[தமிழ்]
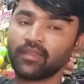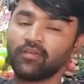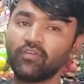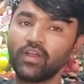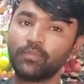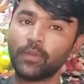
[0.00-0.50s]

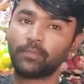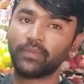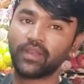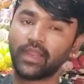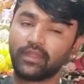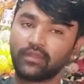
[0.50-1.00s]
ஒன் ஃபிஃப்டி
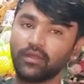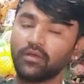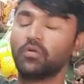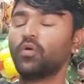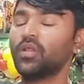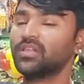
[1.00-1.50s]
ரேட்டு
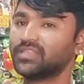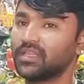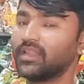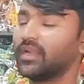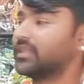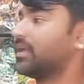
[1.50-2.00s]
ஹோல்சேல் ரேட் தான்